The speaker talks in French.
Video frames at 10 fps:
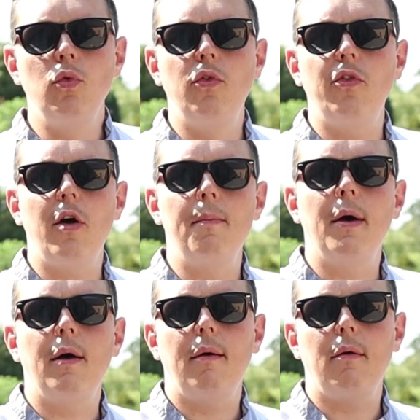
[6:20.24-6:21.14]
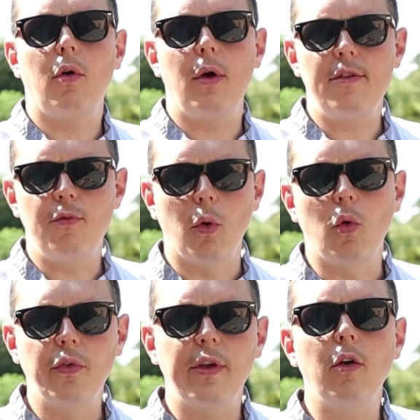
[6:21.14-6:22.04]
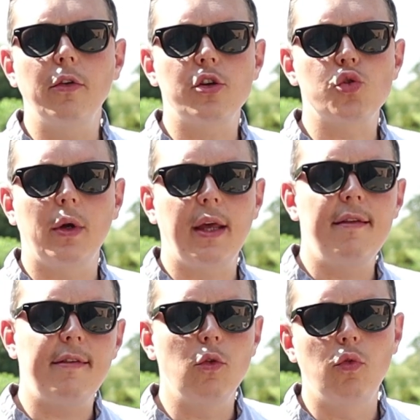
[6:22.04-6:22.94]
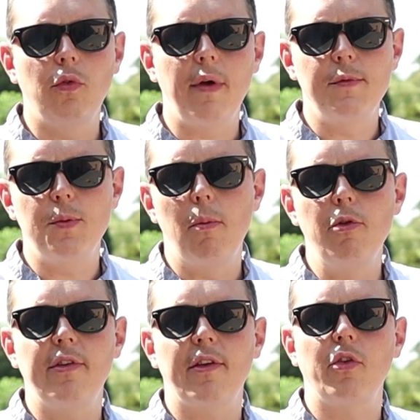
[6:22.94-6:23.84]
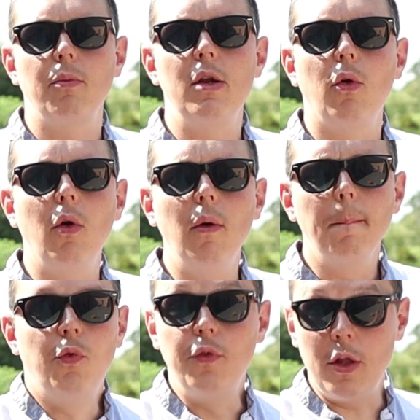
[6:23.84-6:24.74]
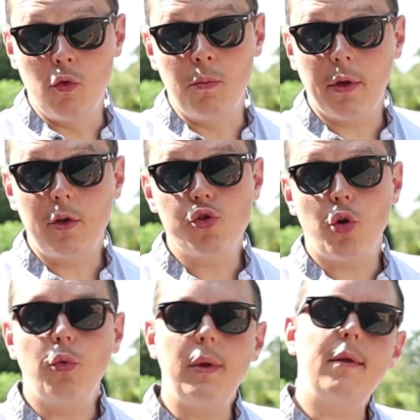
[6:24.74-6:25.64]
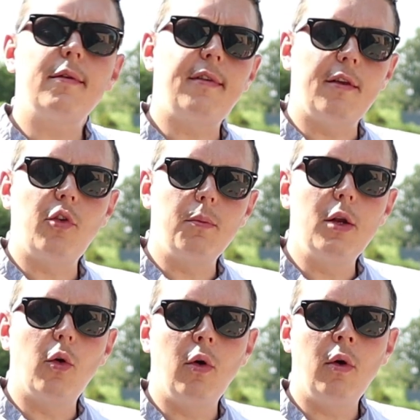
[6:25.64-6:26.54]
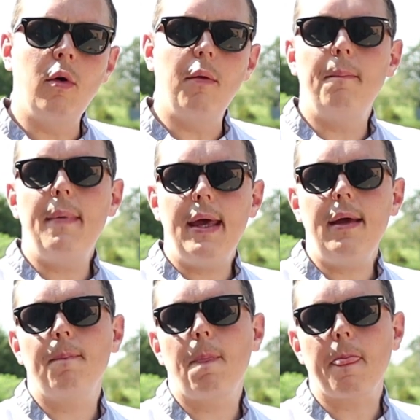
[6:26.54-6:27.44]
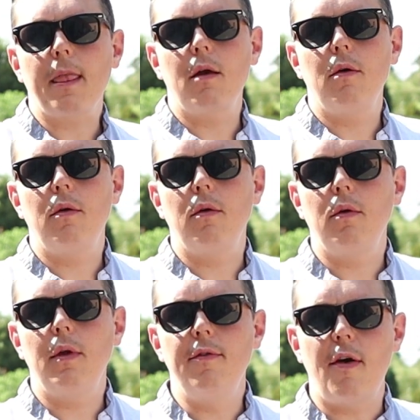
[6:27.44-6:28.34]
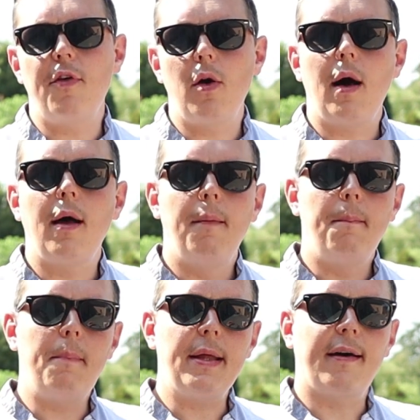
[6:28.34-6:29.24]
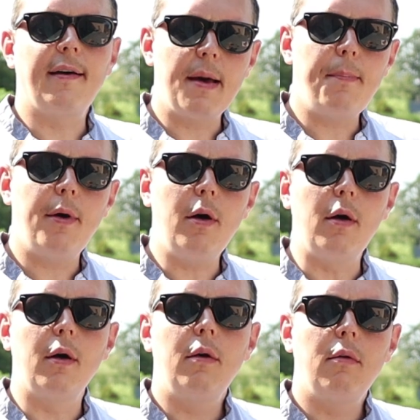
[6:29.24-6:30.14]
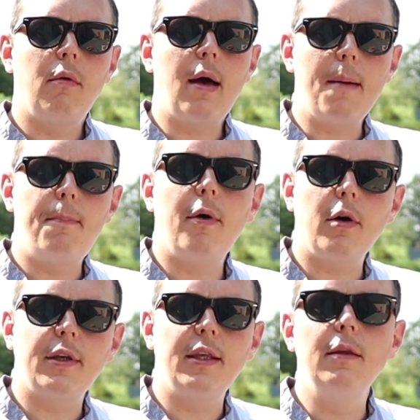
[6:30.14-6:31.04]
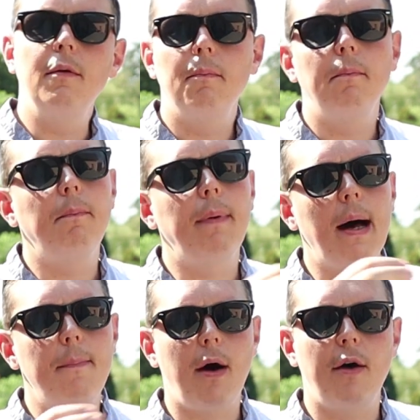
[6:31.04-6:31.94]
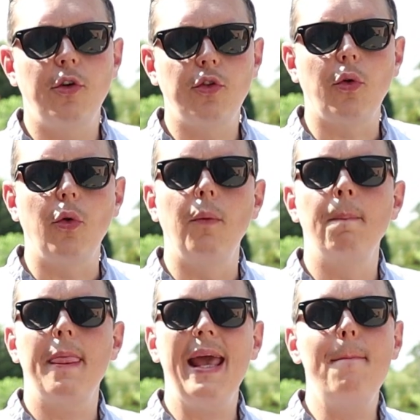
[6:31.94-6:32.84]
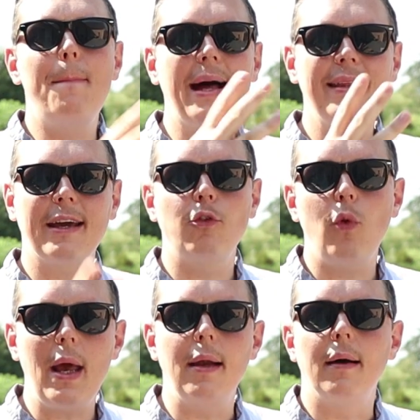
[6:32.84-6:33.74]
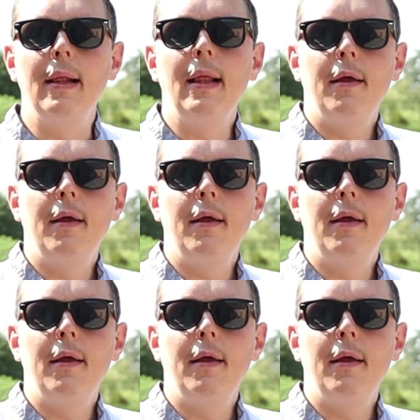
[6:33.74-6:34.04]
une somme relativement conséquente, hein, je crois qu'elle essaye de soulever un petit peu plus de 500 000 euros. Vous venez nous demander aujourd'hui 500 000 euros, mais il va falloir mettre un apport, apport qui, par rapport à votre euh, épargne actuelle,